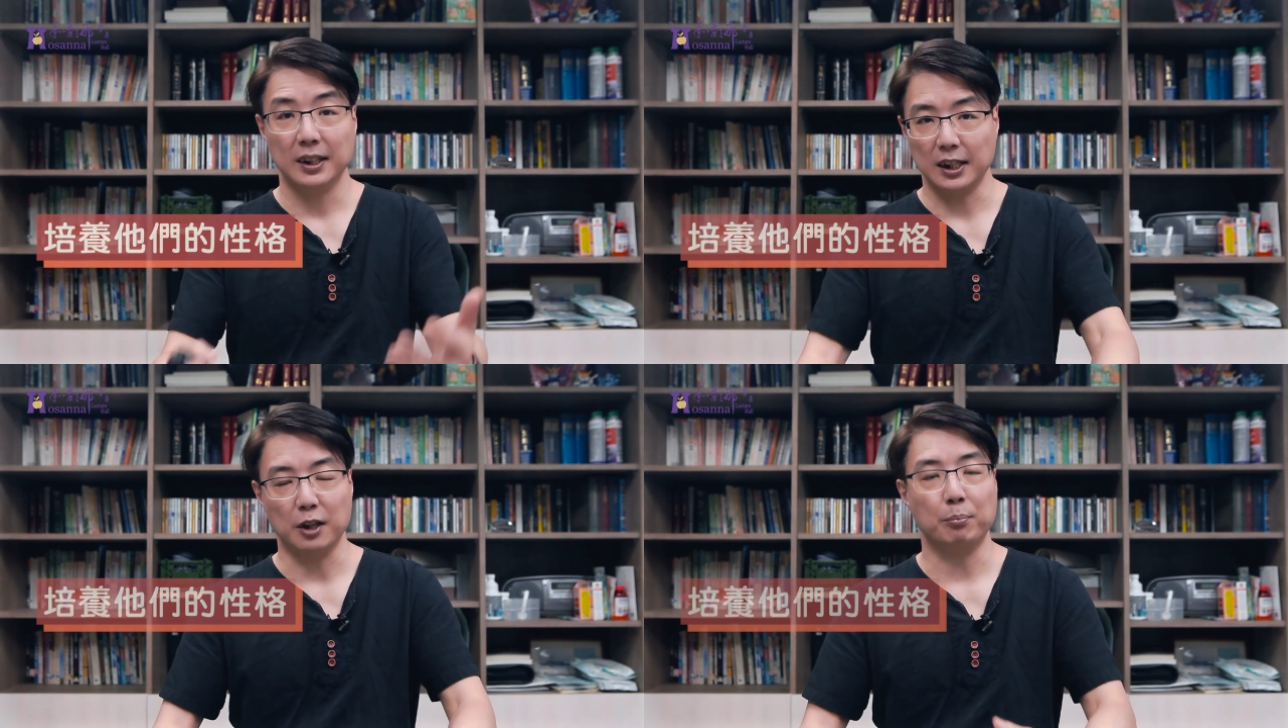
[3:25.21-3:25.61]

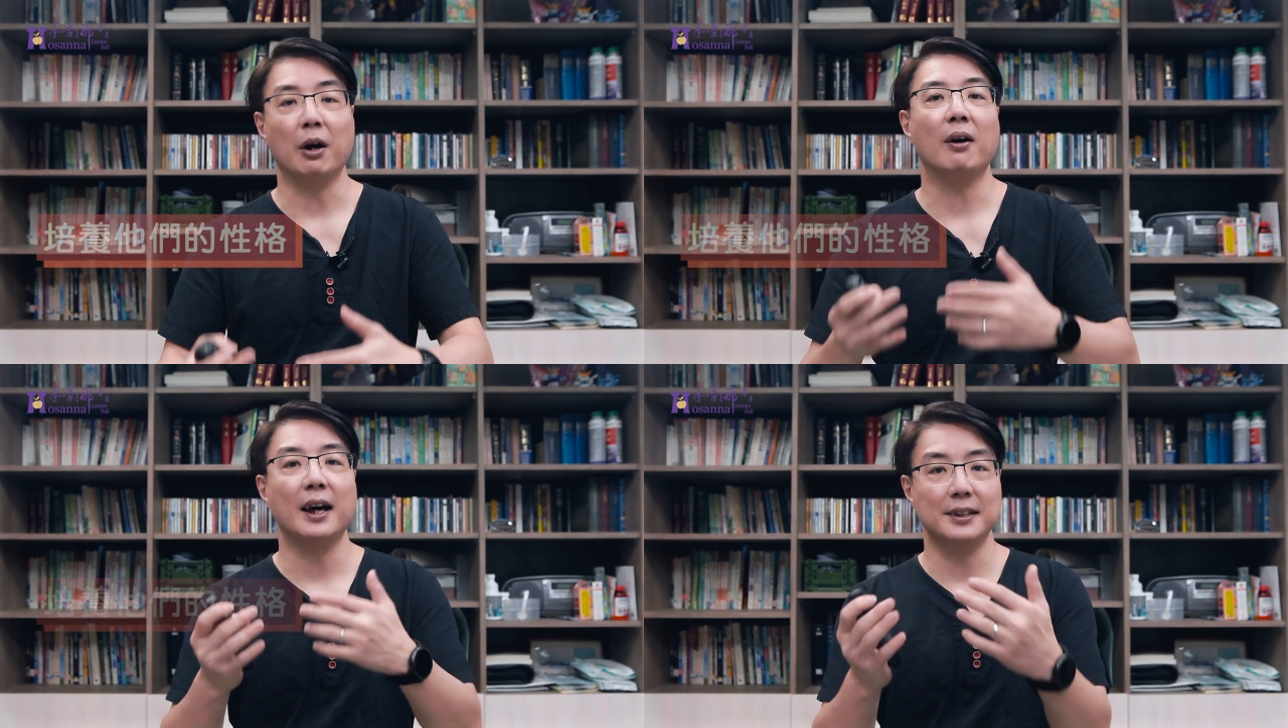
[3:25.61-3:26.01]
也
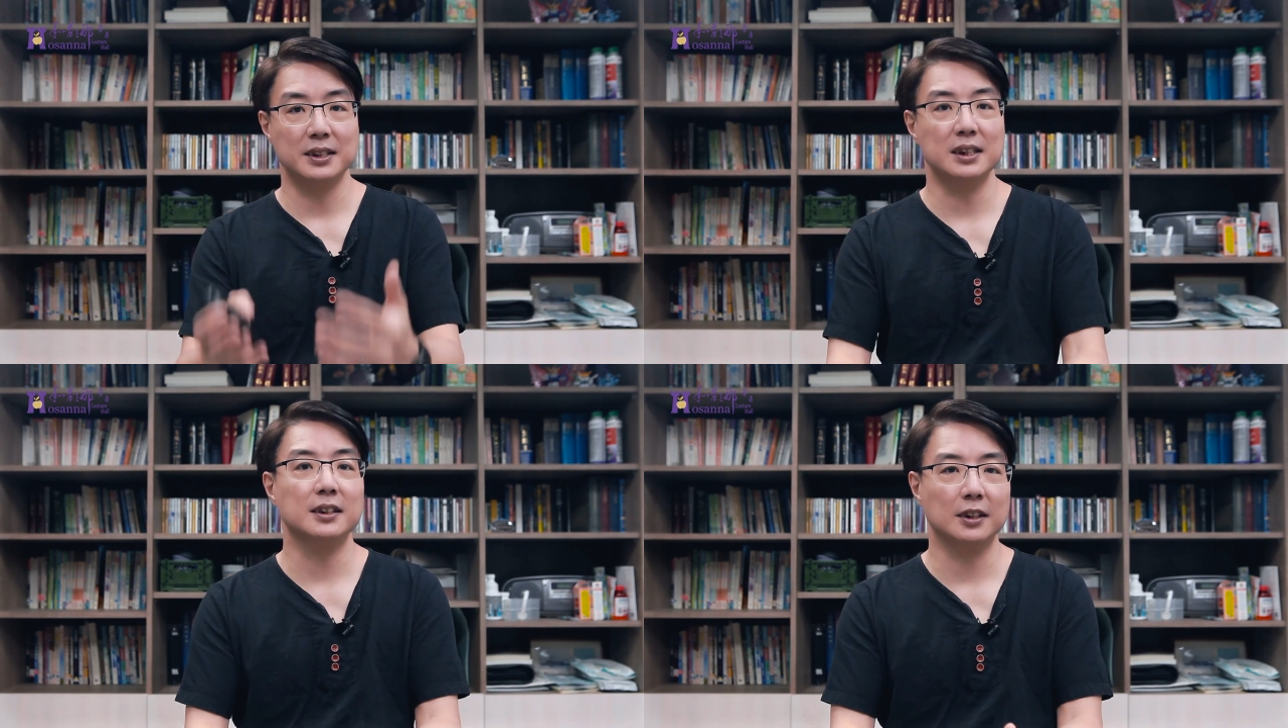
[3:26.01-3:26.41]
包含
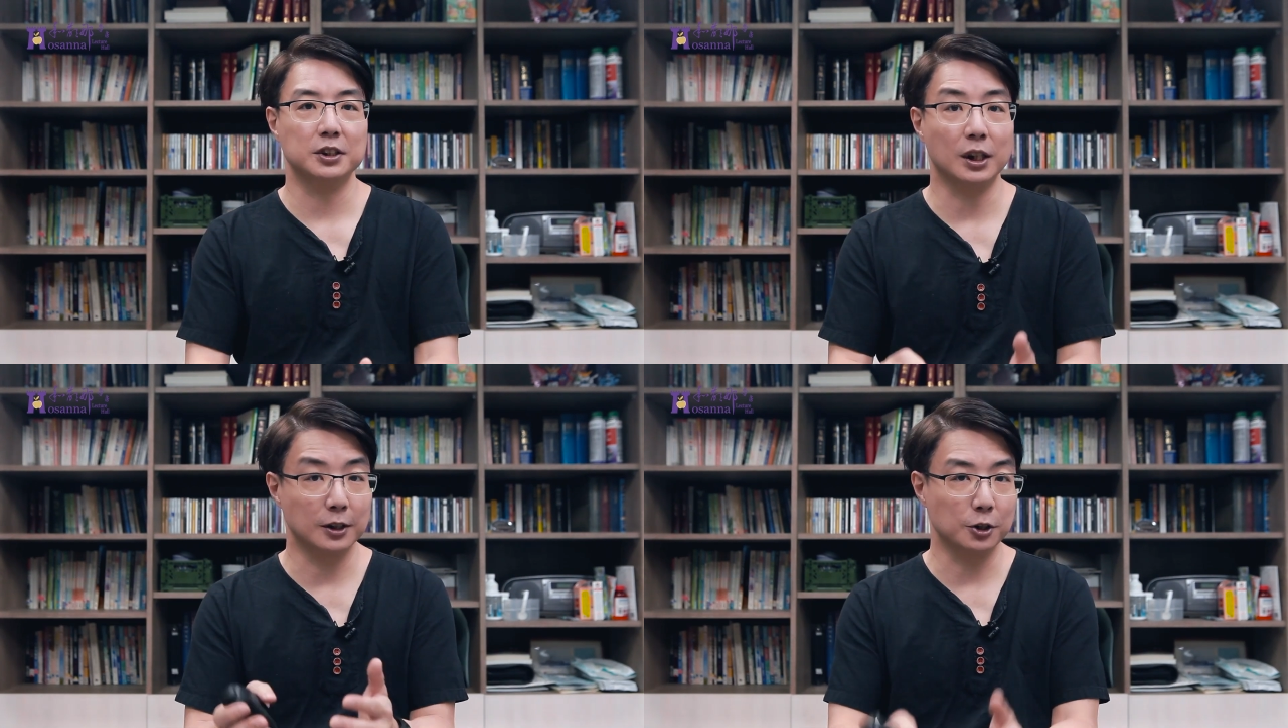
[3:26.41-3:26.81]
性格
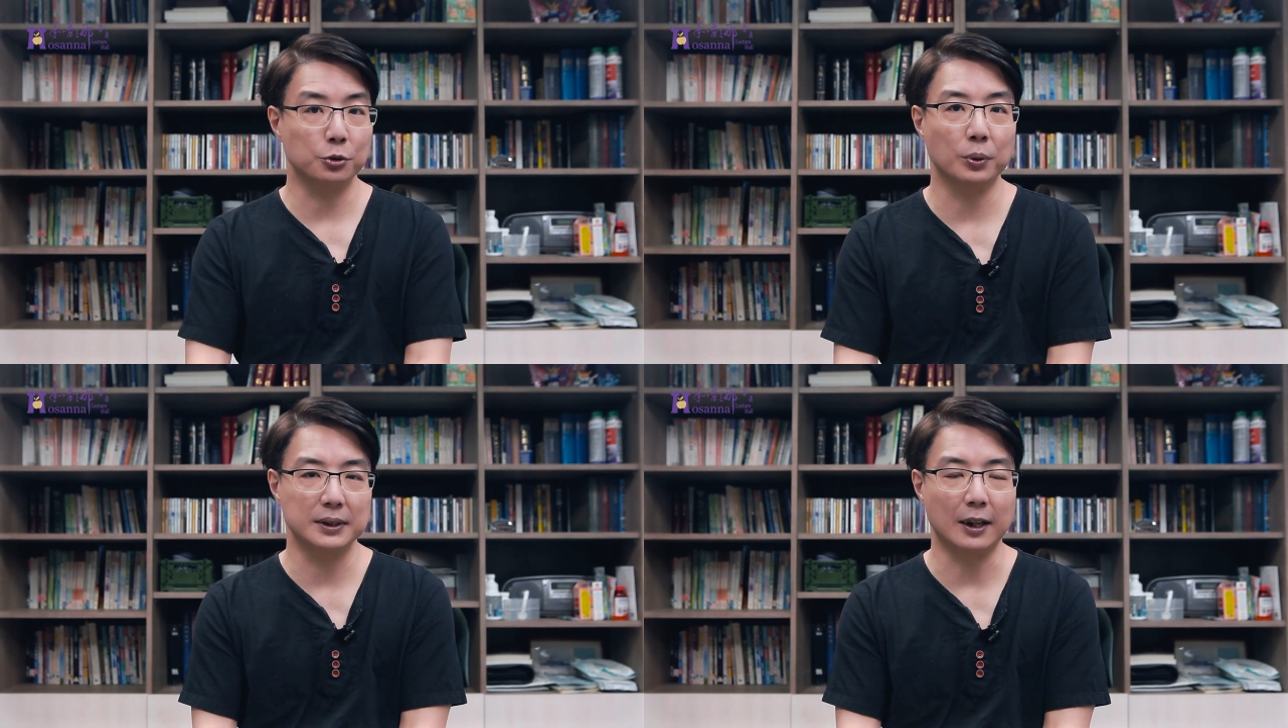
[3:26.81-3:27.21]
上的
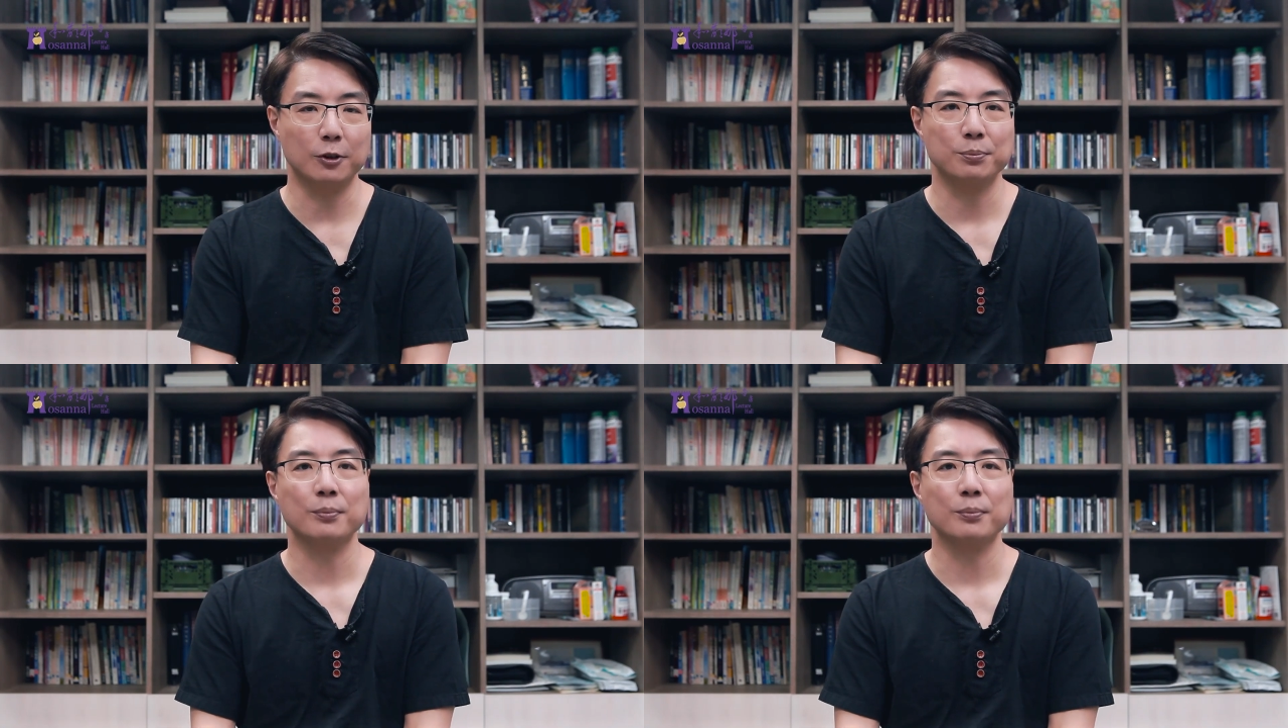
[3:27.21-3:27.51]
塑造。